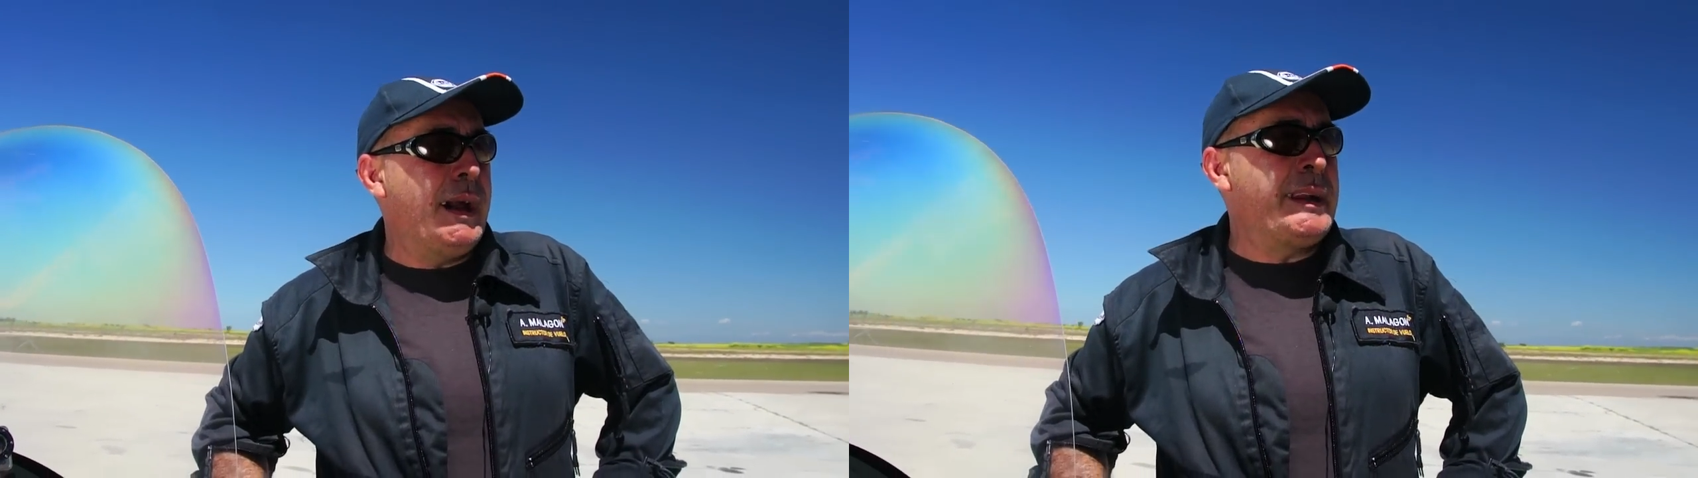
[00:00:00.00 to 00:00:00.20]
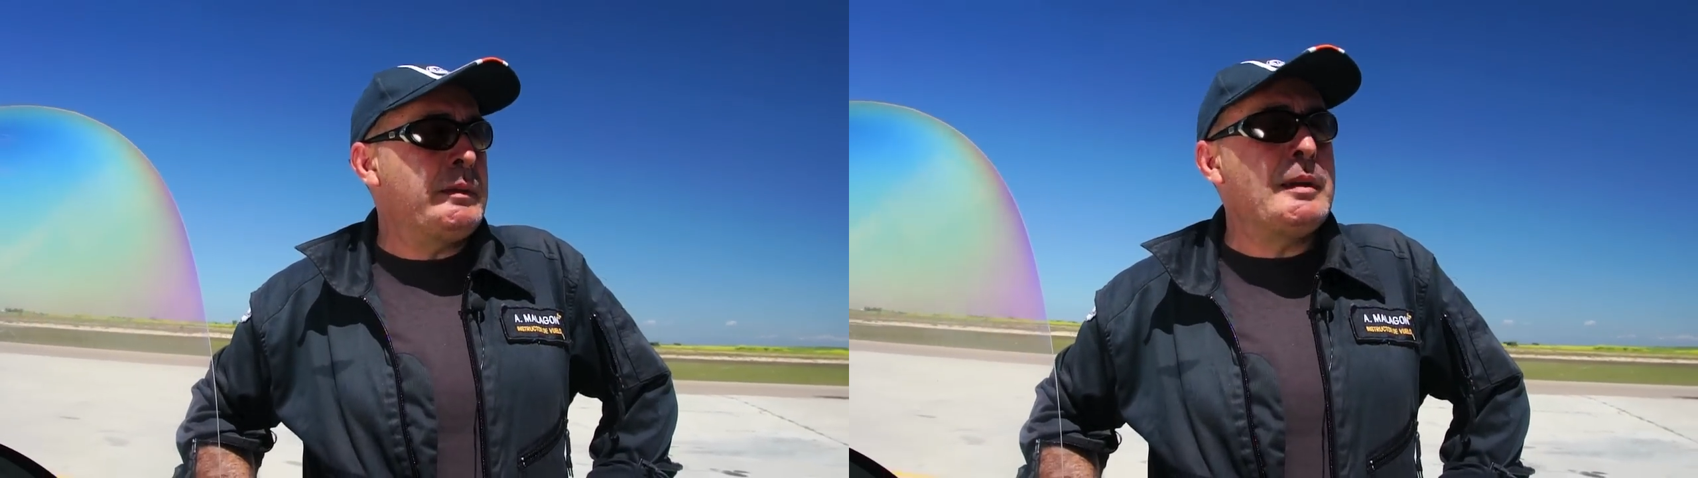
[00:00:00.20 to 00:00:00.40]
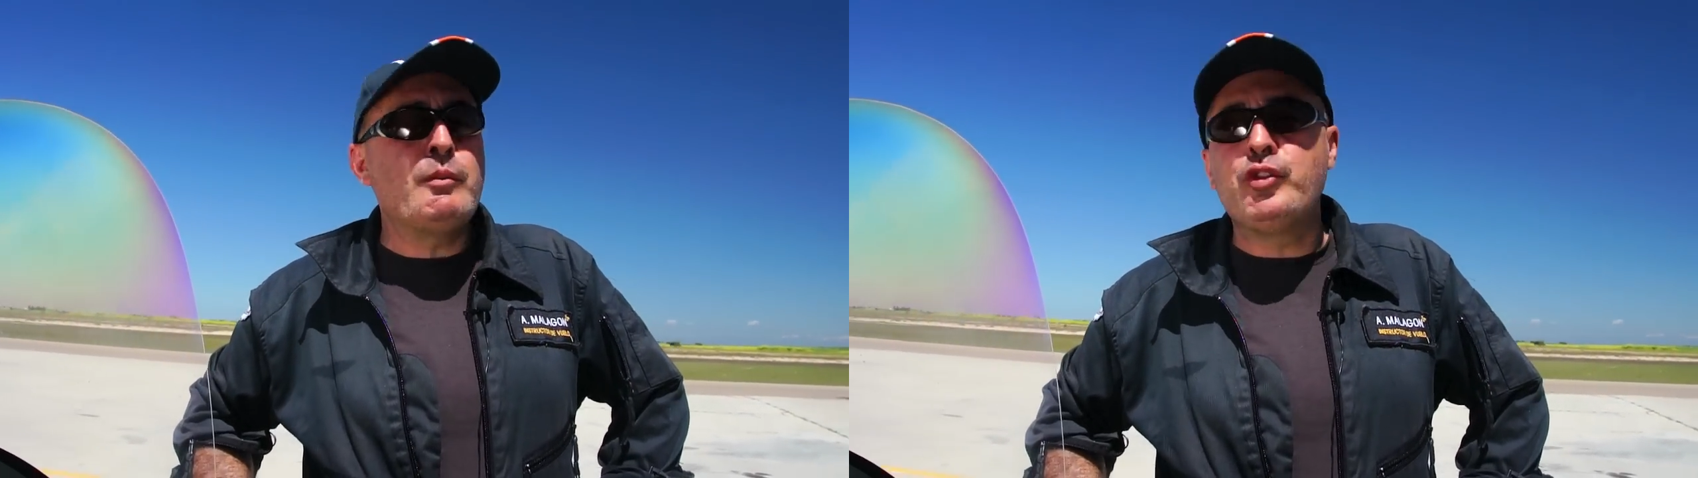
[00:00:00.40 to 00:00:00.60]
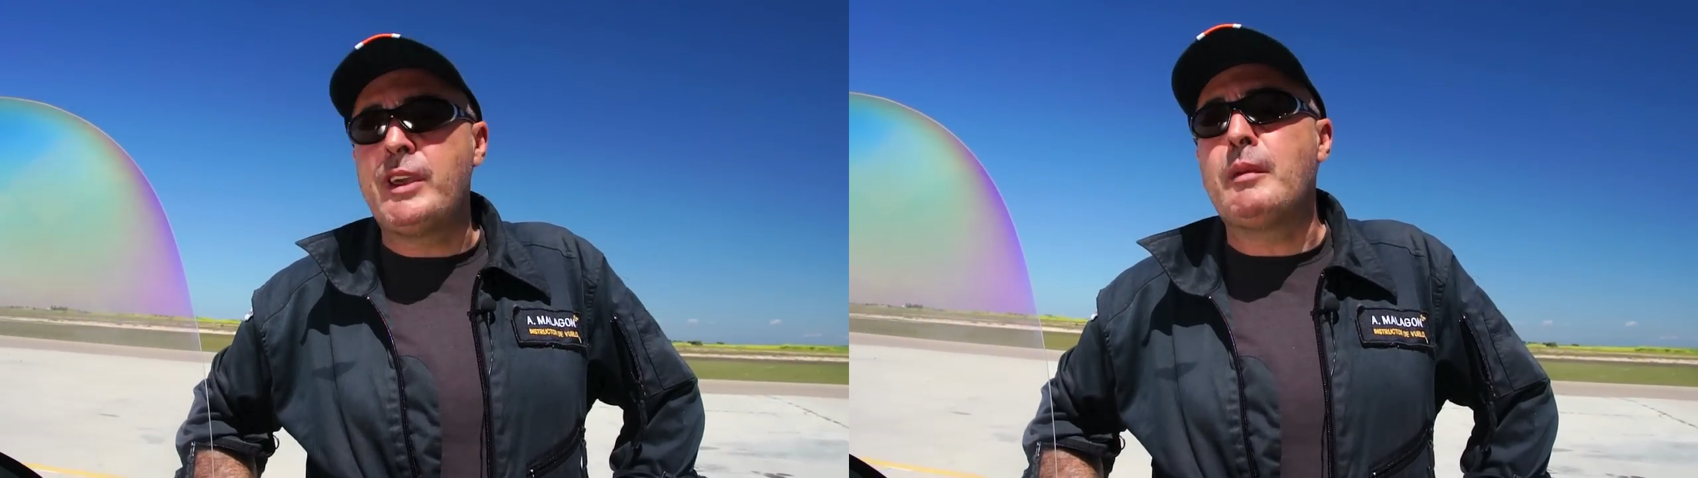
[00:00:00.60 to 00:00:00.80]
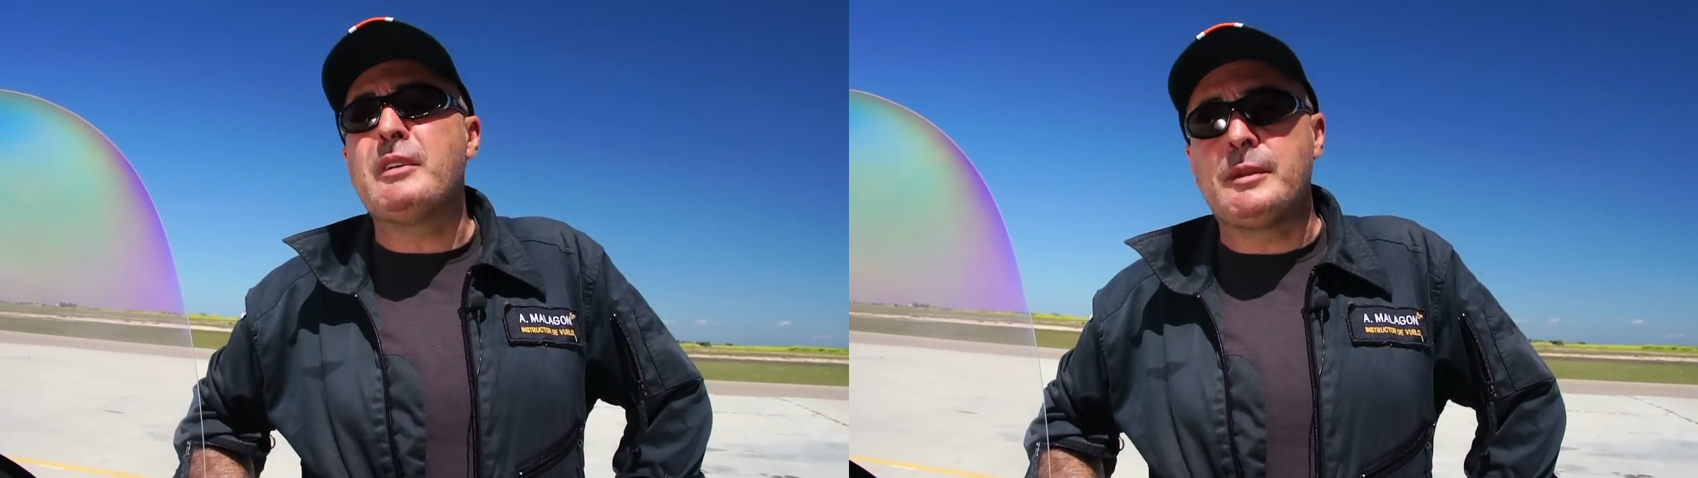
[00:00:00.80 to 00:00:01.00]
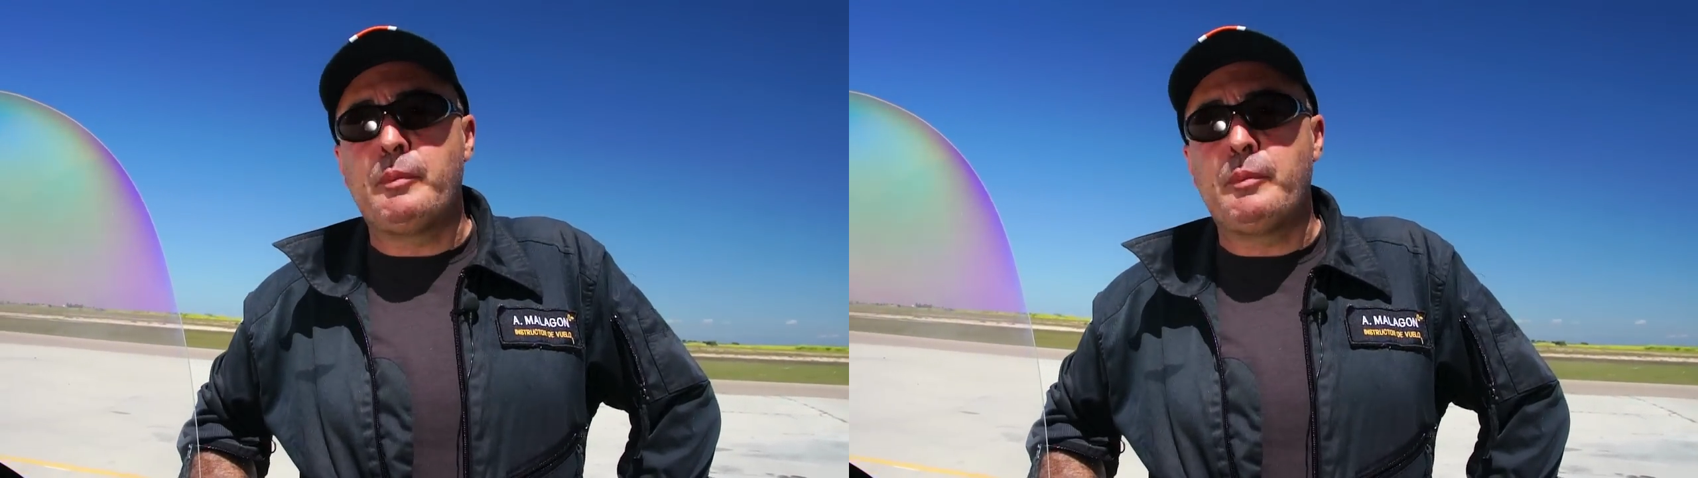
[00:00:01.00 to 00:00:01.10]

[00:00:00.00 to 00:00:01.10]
a nivel mundial más